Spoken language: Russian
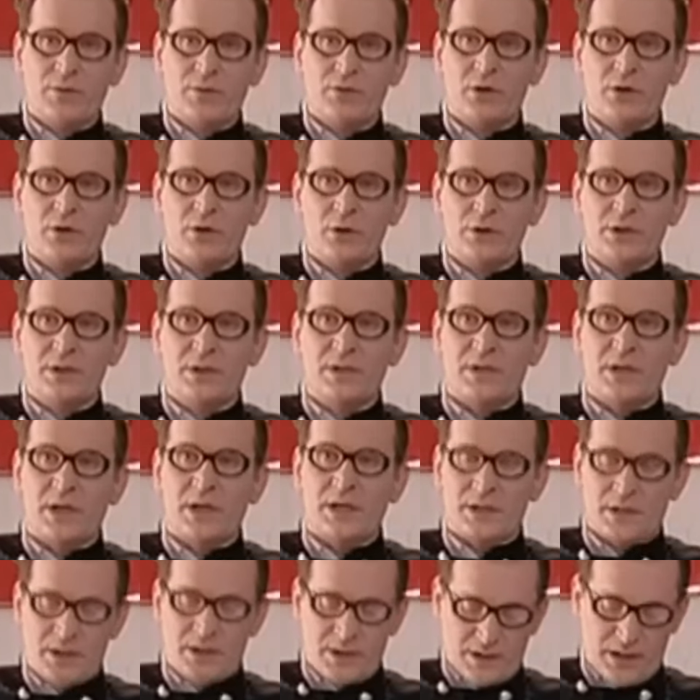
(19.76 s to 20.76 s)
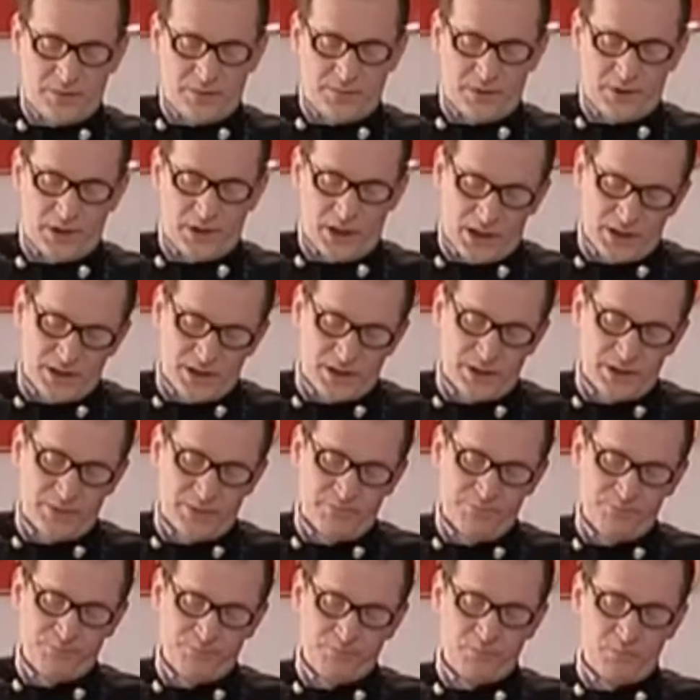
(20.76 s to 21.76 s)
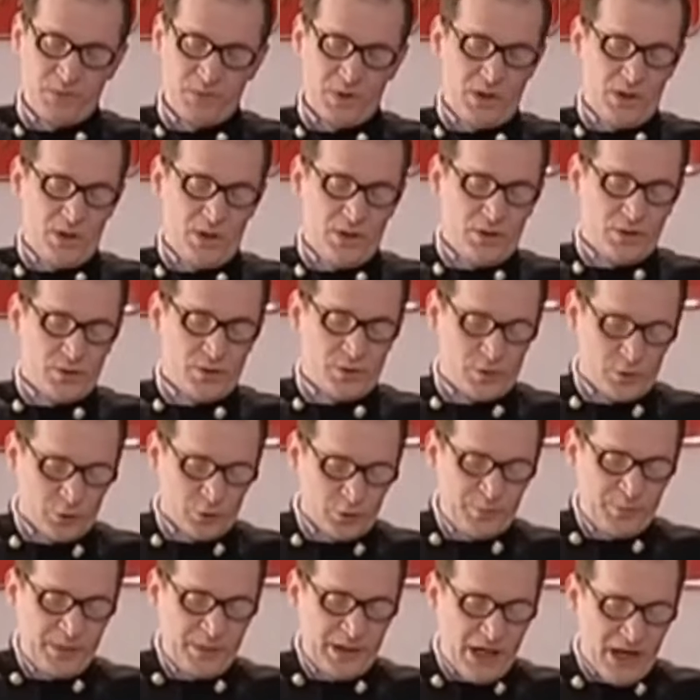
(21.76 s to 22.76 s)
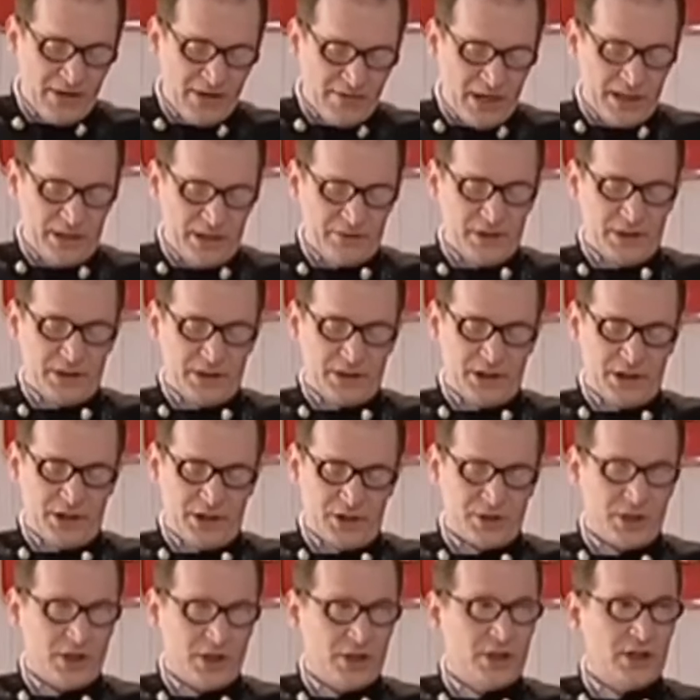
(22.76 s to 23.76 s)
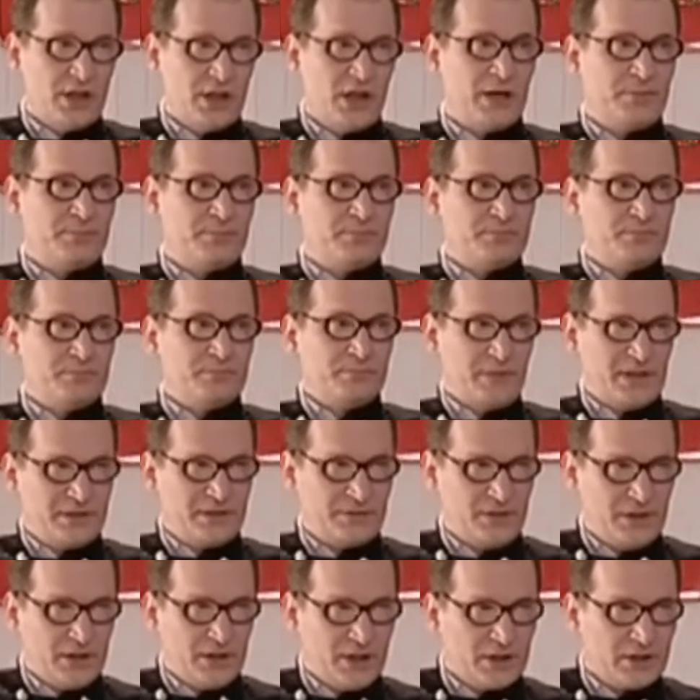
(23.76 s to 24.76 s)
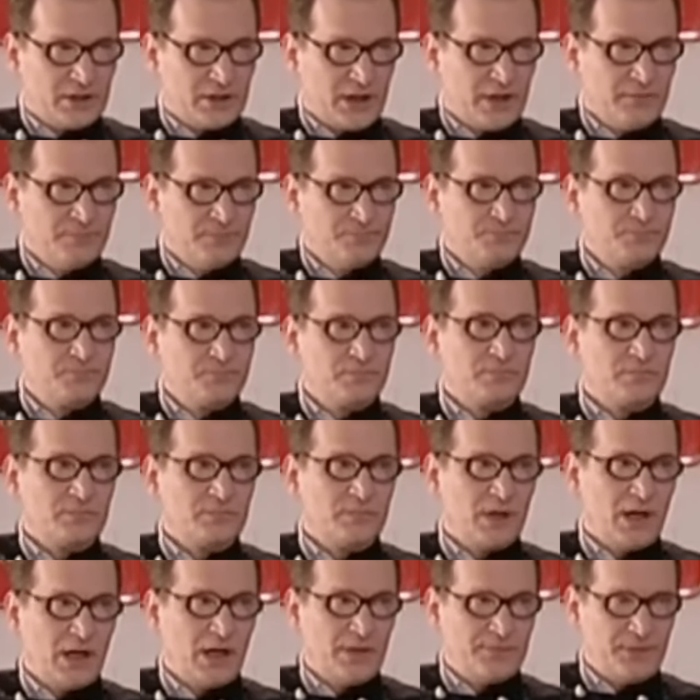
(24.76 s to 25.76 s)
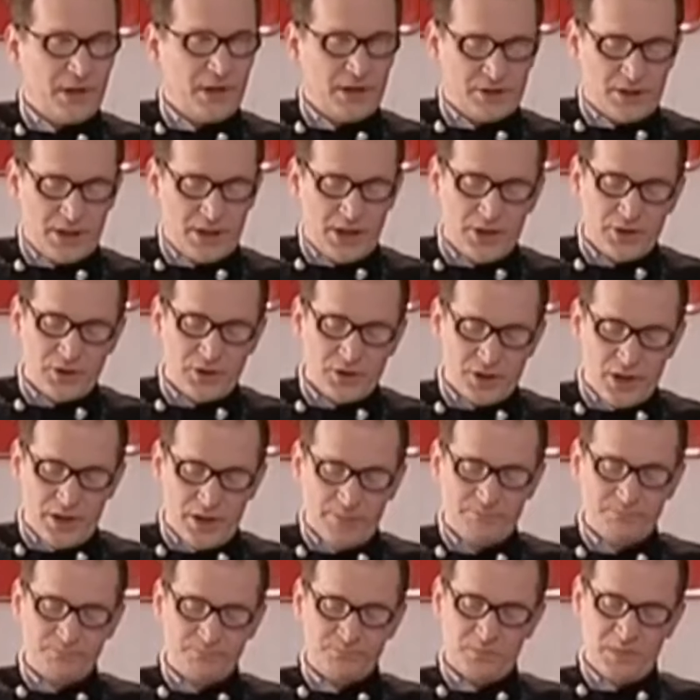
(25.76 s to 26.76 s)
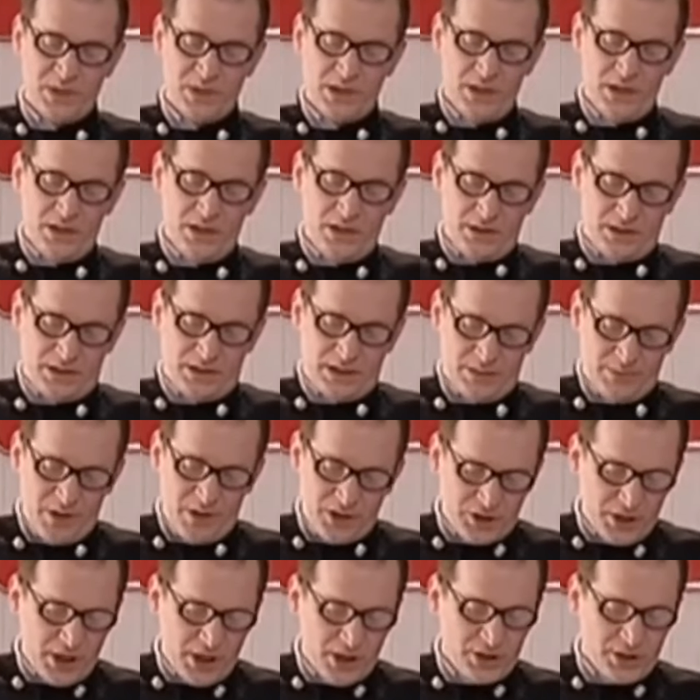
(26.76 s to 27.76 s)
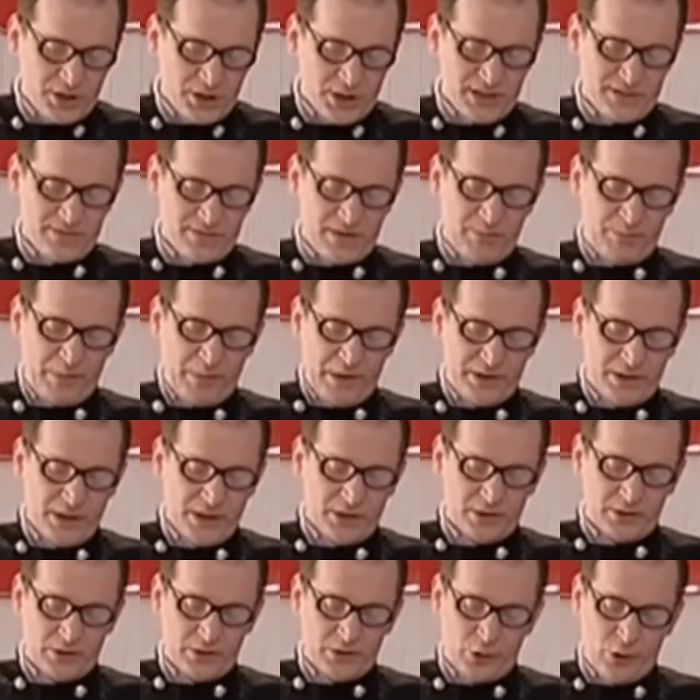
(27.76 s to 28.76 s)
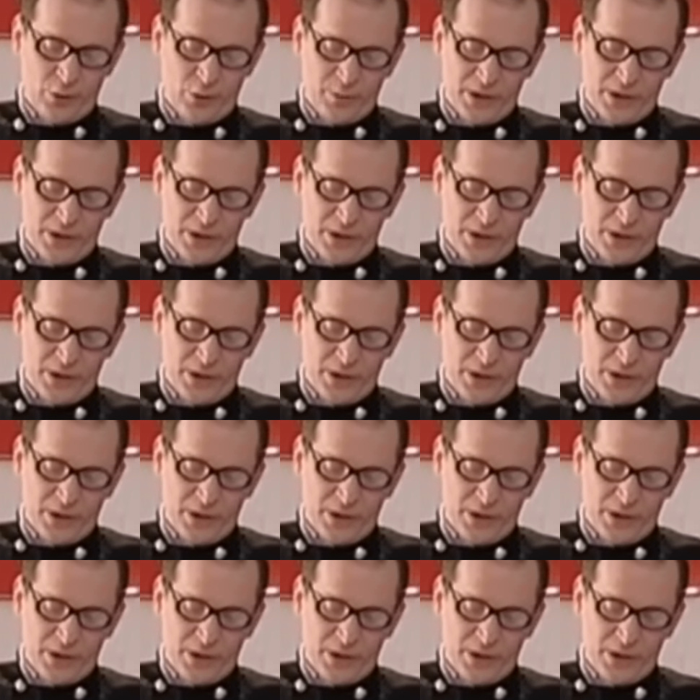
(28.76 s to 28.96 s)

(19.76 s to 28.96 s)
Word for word: Уголовного кодекса Российской Федерации суд приговаривает гражданина Матвиенко Альфред Терентича за мошенничество и подделку